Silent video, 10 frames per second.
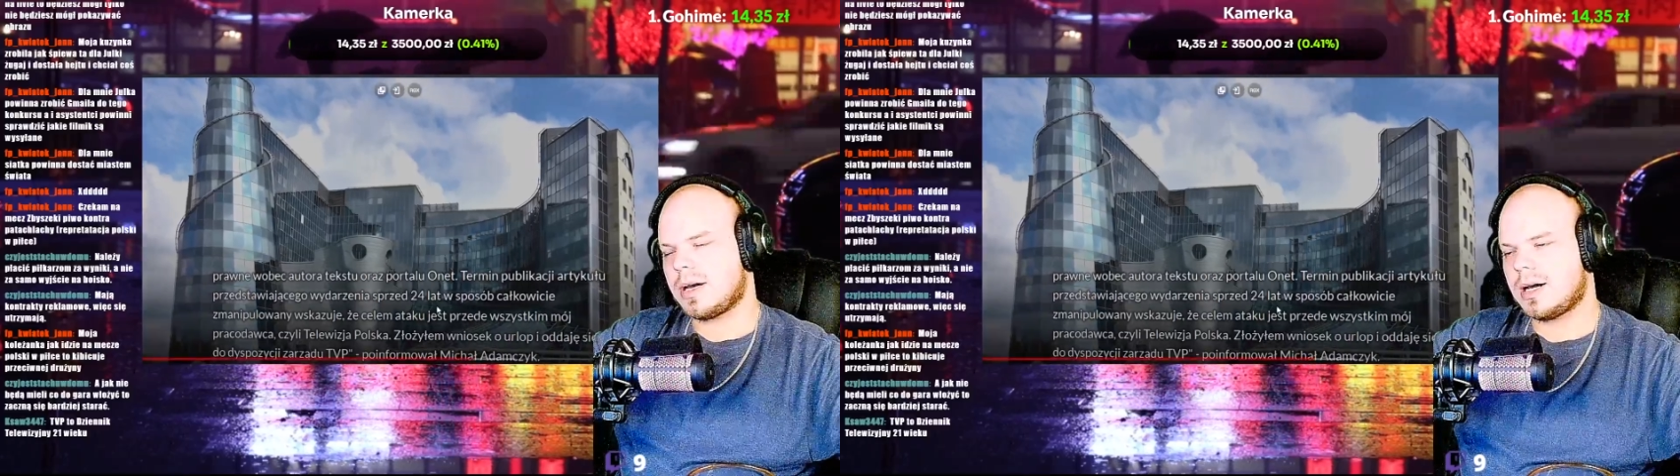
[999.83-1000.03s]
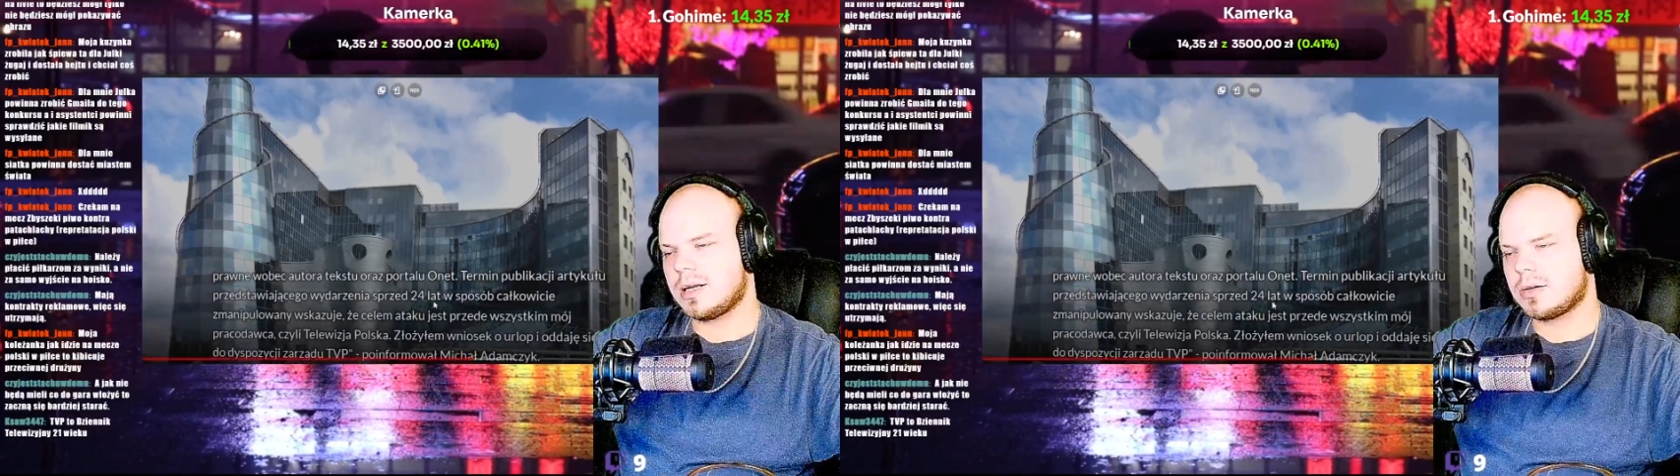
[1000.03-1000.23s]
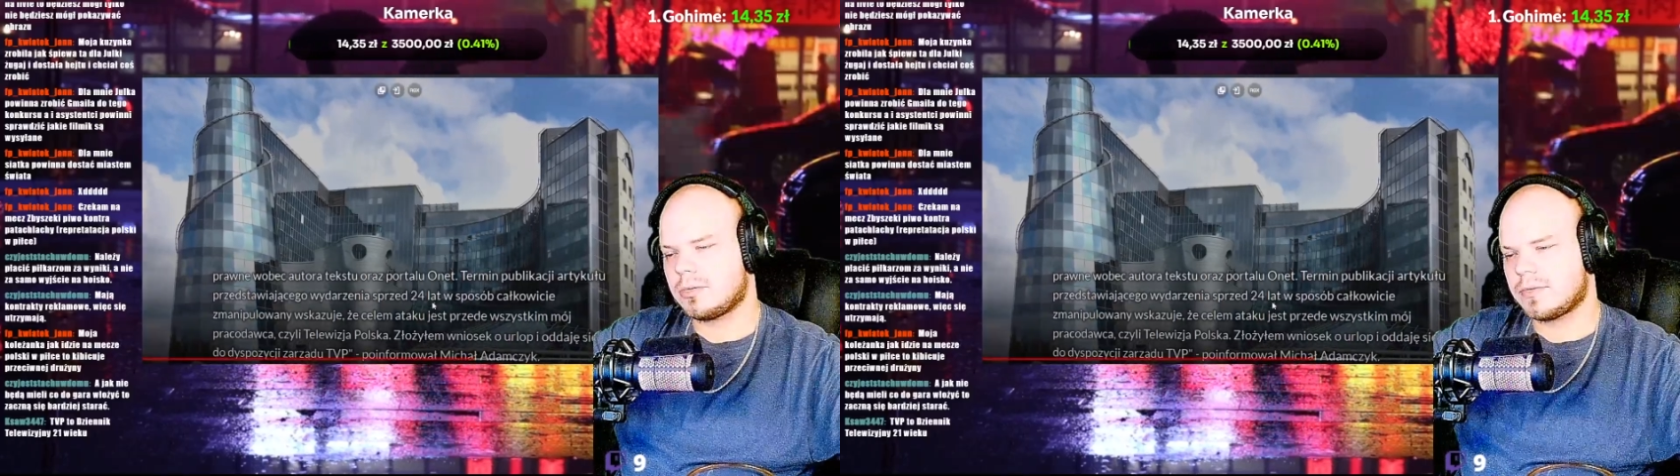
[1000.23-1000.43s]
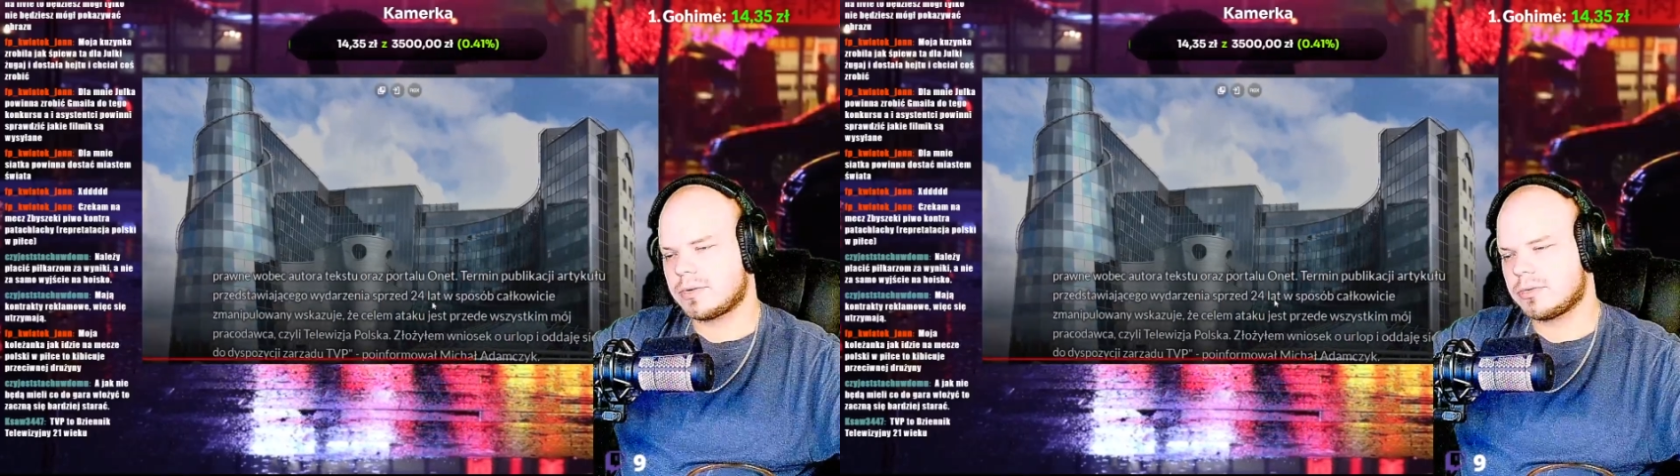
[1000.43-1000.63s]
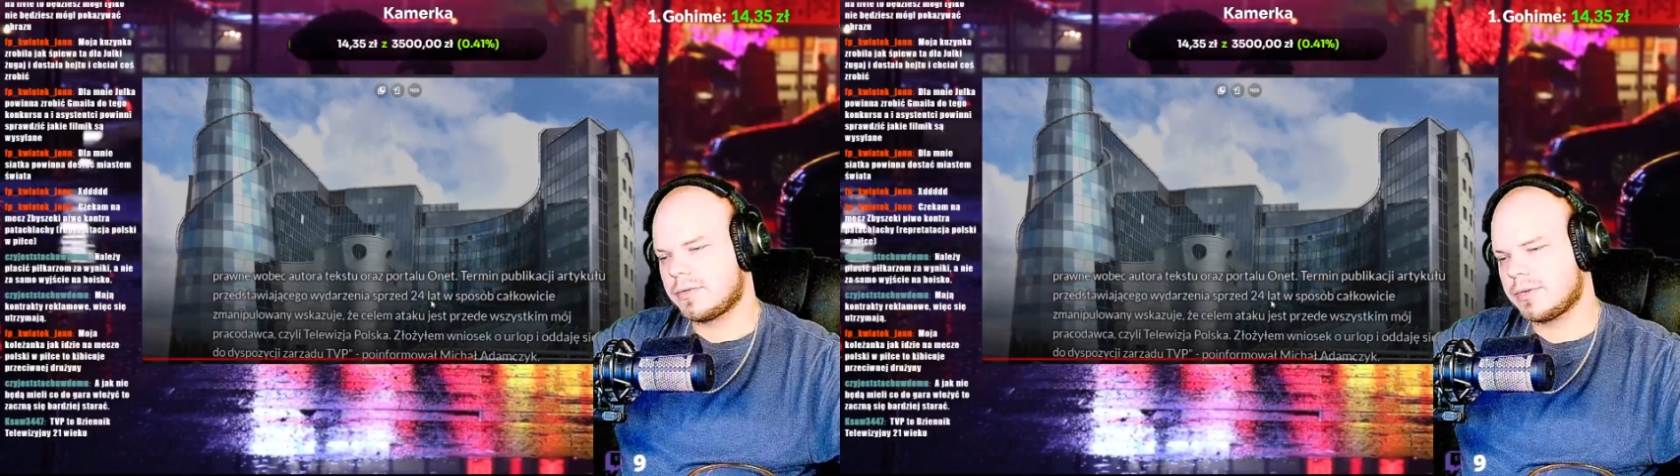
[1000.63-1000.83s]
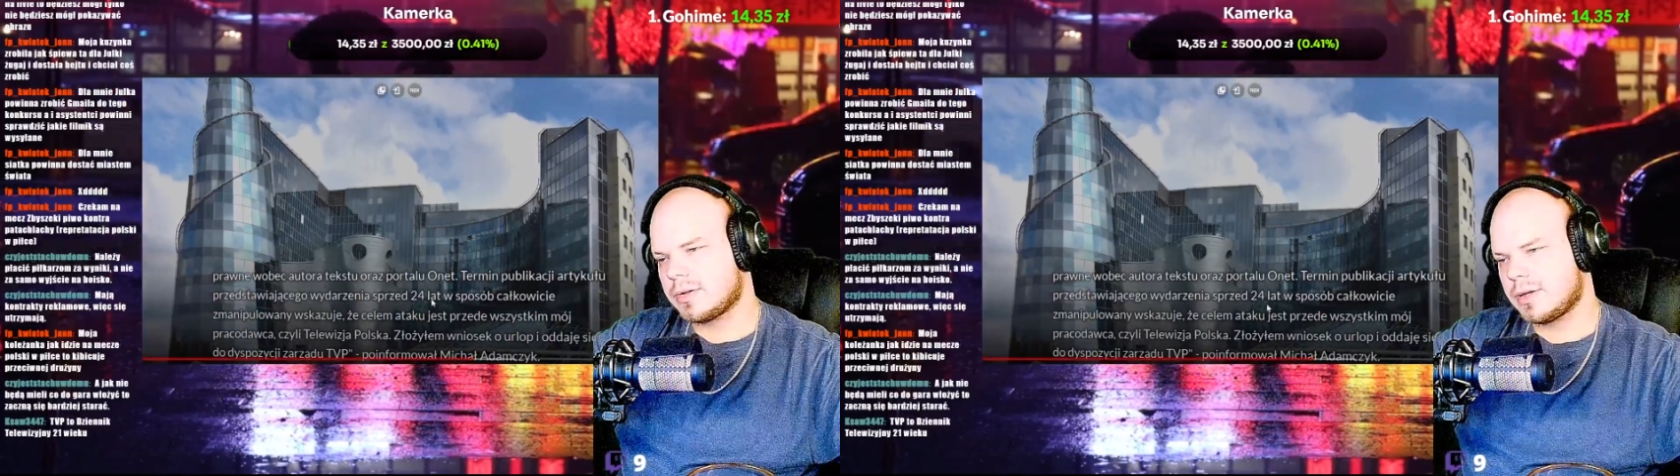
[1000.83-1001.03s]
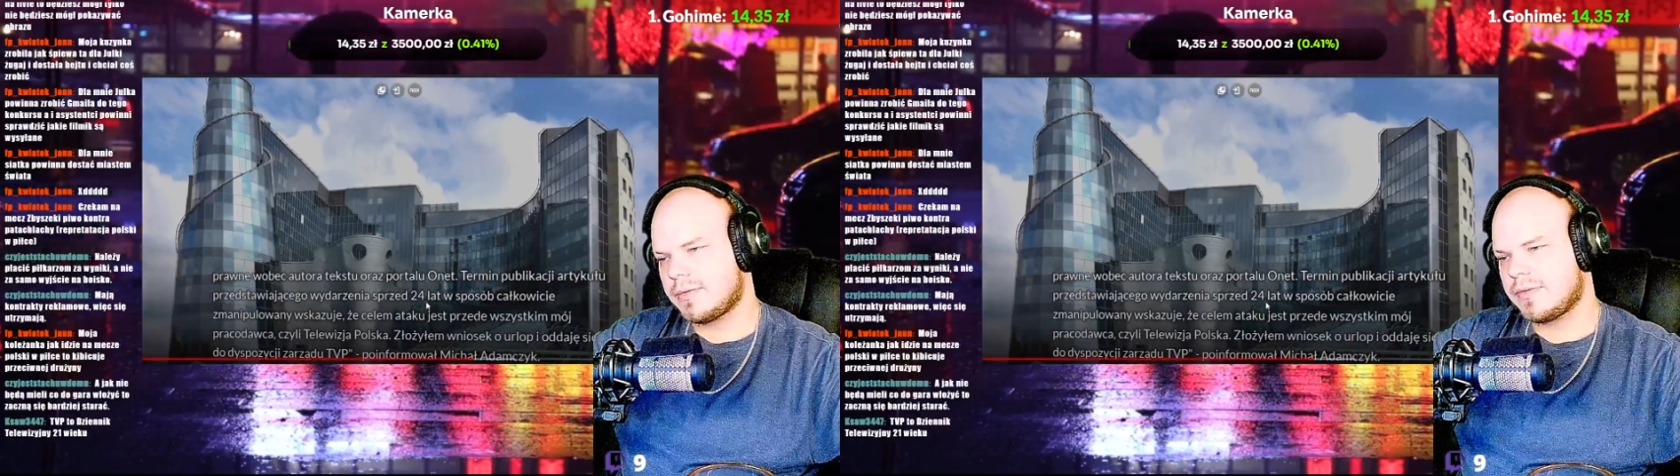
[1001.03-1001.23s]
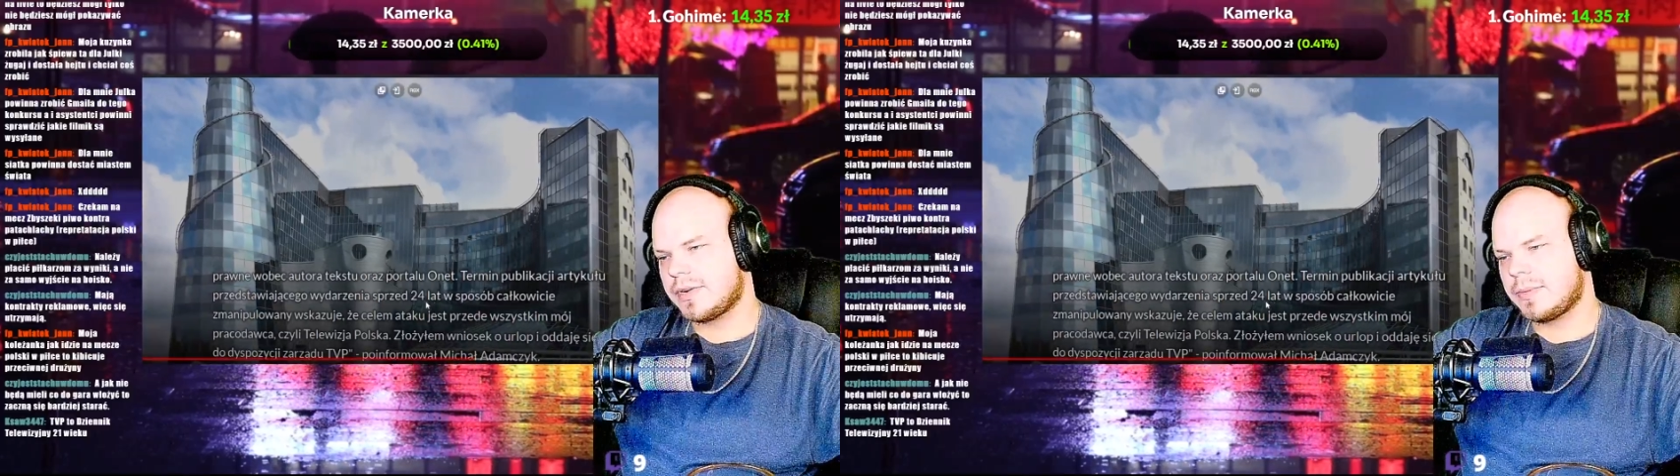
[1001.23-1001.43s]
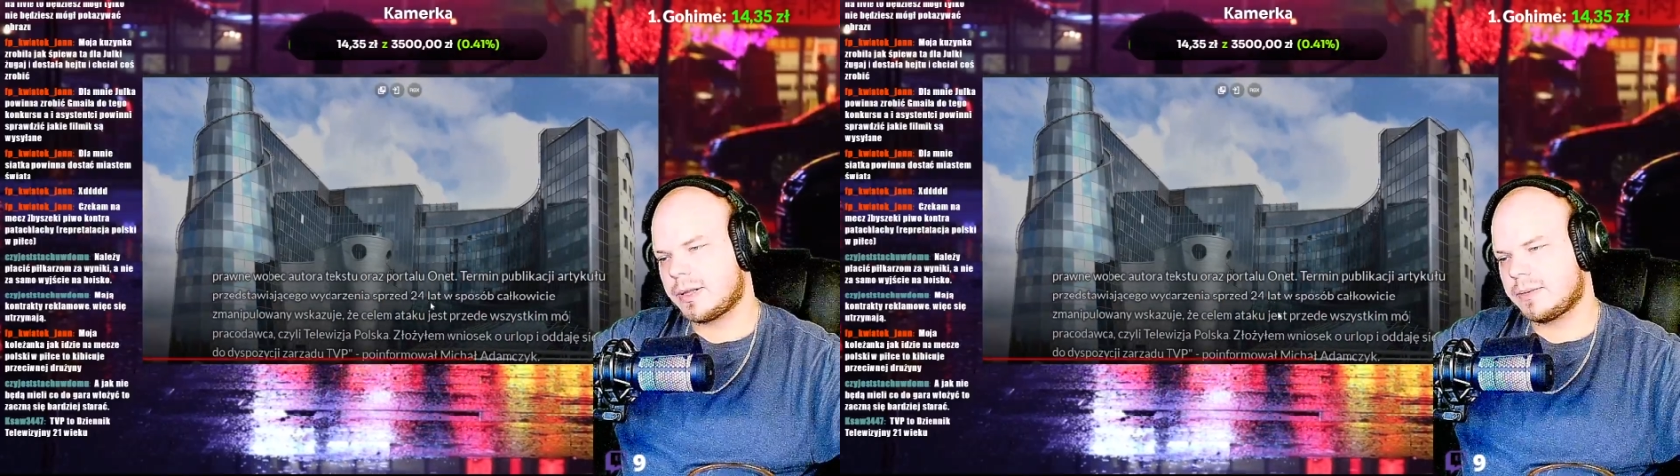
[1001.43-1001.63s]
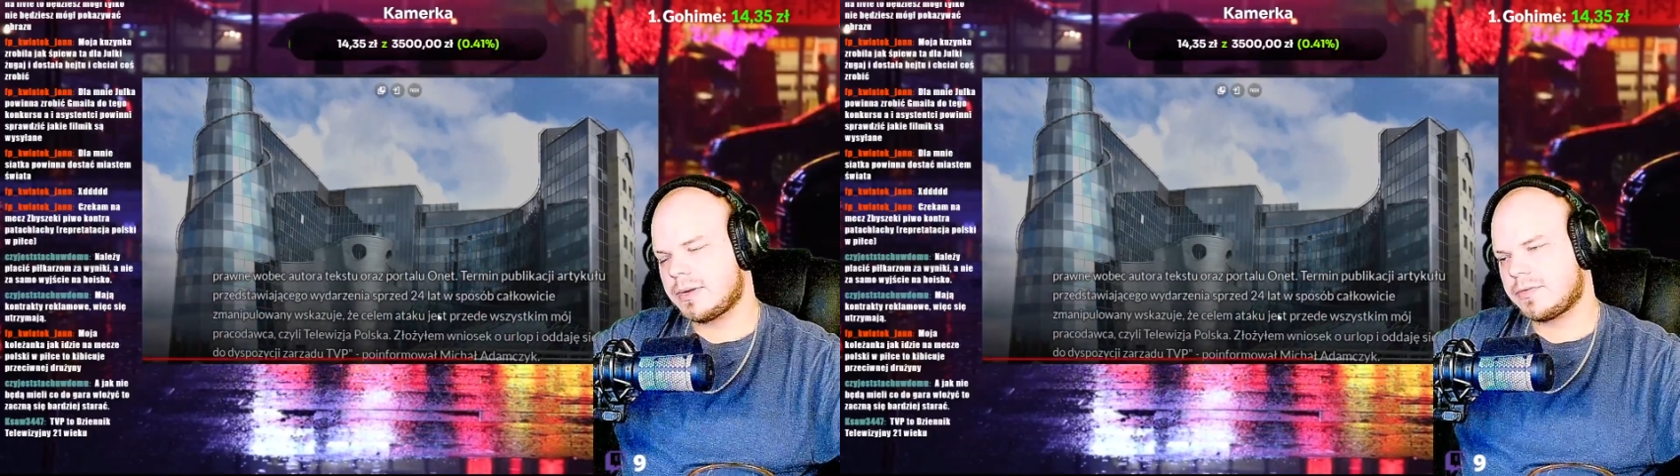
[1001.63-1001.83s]
ale kurwa tu nawet ja
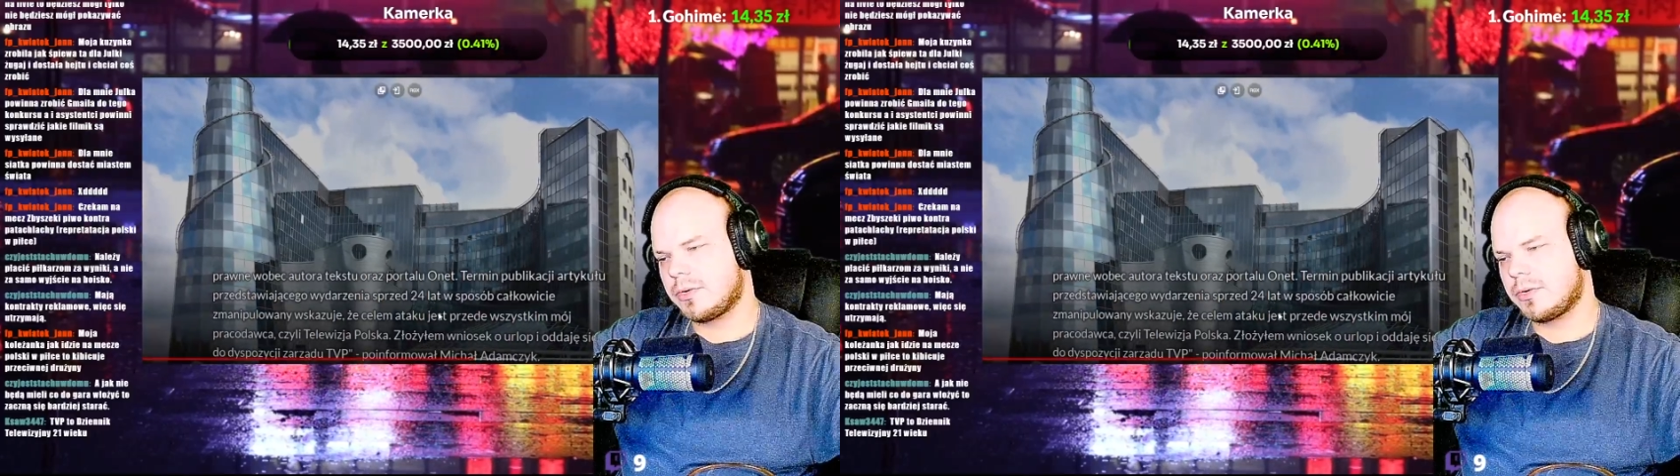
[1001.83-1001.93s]
wyjebany mam na